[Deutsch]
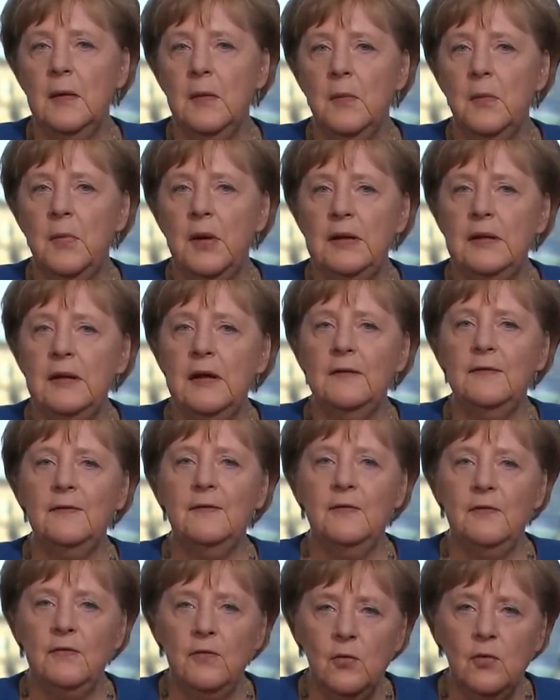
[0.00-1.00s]
bei der es
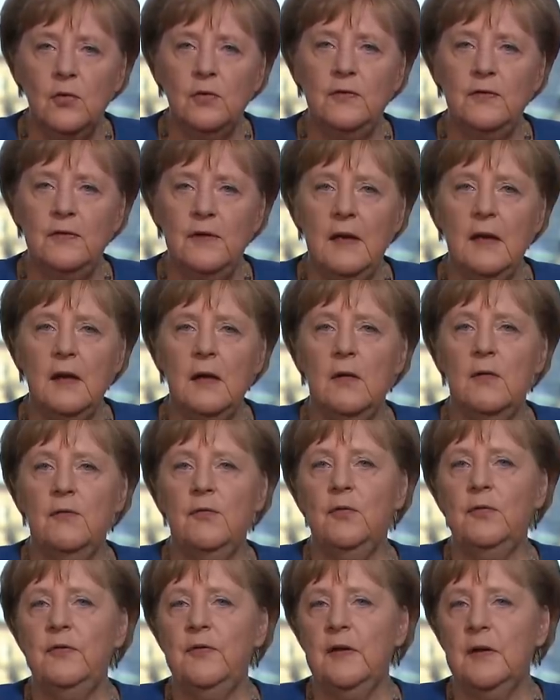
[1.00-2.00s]
so sehr
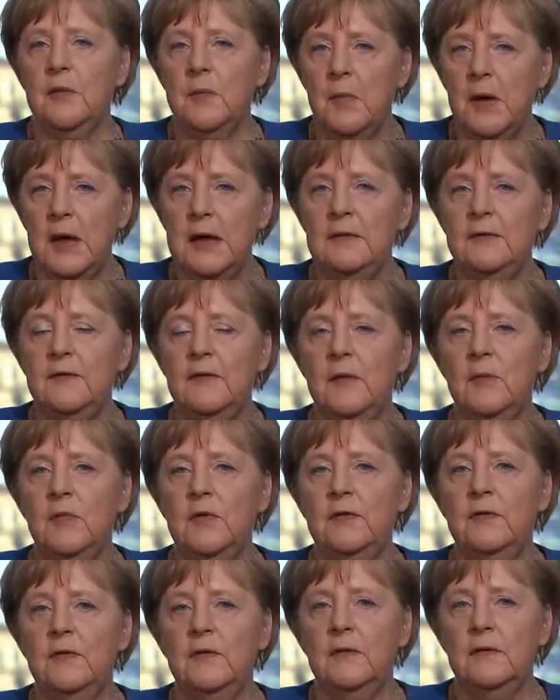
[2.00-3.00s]
auf unser
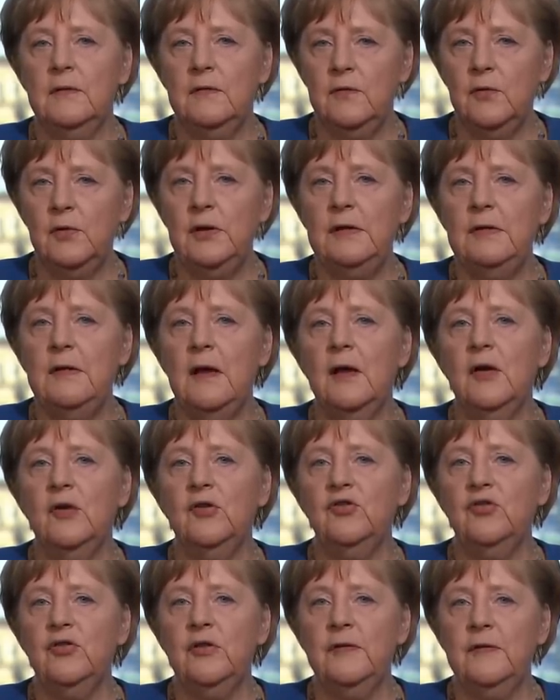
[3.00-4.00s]
gemeinsames,
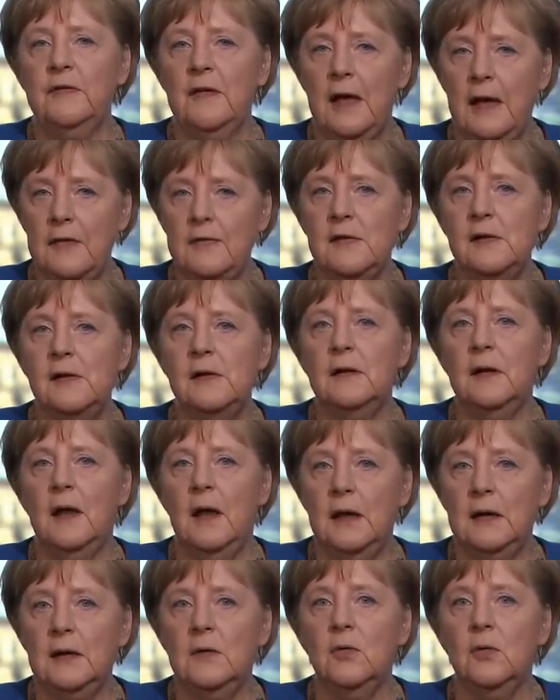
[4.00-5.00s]
solidarisches Handeln
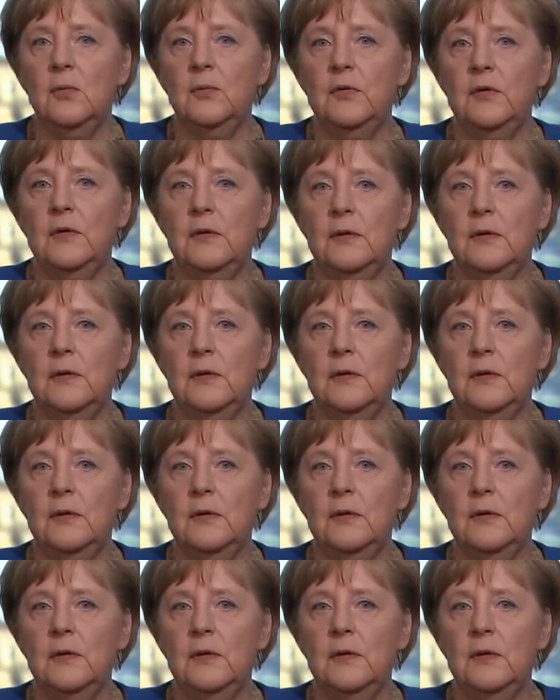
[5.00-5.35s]
ankommt.